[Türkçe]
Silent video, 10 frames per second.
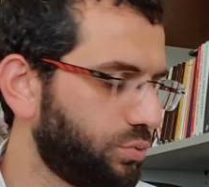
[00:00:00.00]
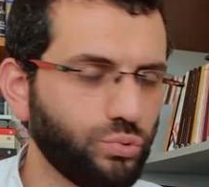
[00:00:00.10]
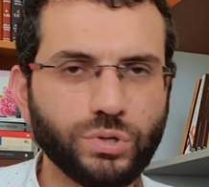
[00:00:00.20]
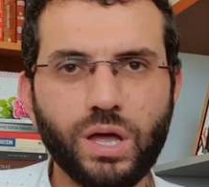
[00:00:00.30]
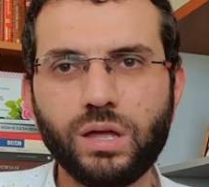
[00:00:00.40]

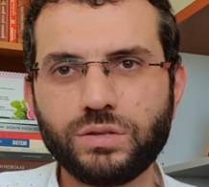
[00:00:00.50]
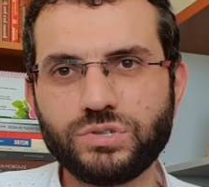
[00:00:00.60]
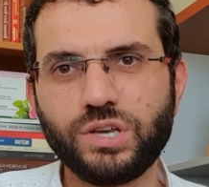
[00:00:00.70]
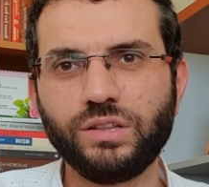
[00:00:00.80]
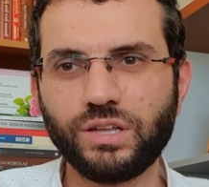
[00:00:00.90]
dünya
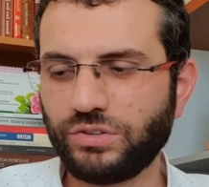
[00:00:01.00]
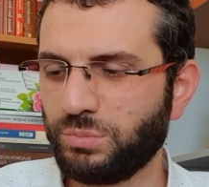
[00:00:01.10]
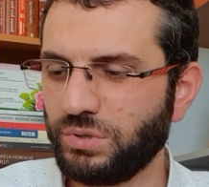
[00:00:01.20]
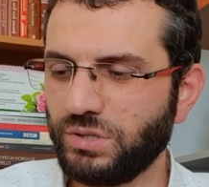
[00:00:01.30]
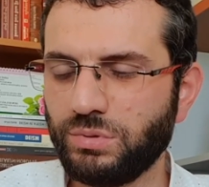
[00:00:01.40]
cennet
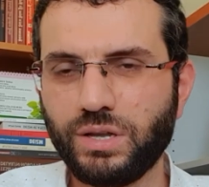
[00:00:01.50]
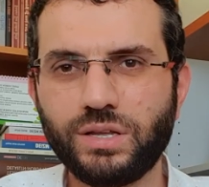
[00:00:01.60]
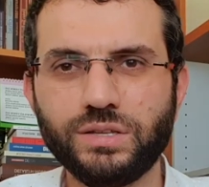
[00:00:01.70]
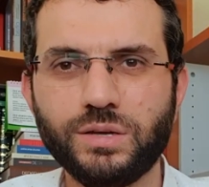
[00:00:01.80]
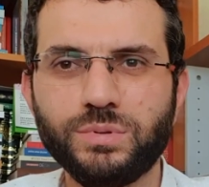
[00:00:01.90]
gibi iyi bir yere
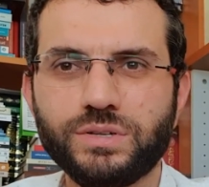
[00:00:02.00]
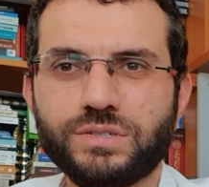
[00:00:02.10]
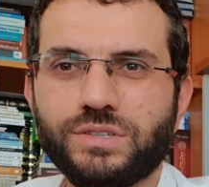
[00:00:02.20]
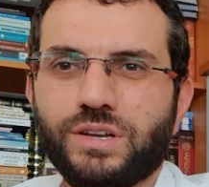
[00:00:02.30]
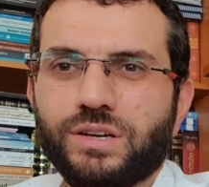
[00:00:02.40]

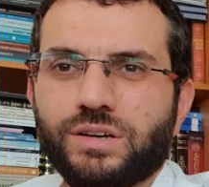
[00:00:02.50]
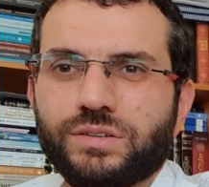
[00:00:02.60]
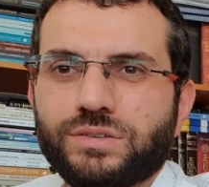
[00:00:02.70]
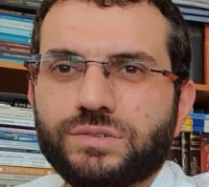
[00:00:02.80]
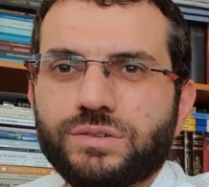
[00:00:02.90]
gidebilir değerli
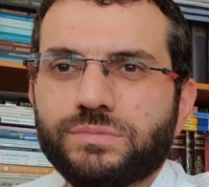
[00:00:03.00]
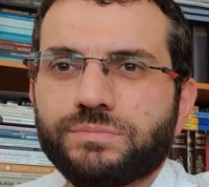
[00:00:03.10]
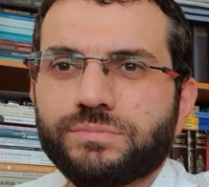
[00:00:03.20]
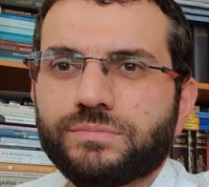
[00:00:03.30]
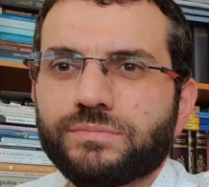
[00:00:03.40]
kardeşlerim.